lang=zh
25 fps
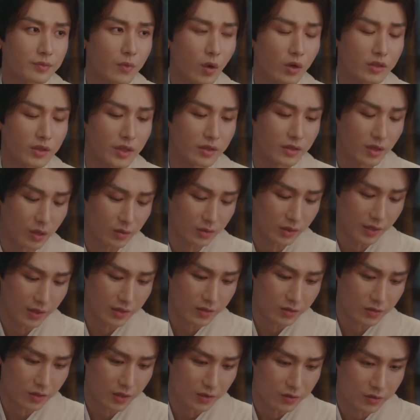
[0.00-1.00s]
我在调
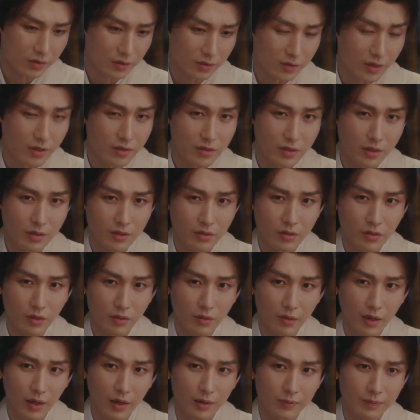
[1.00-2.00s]
查一件10年前的
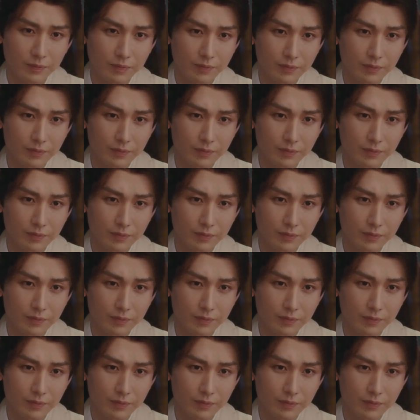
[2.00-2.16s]
旧案，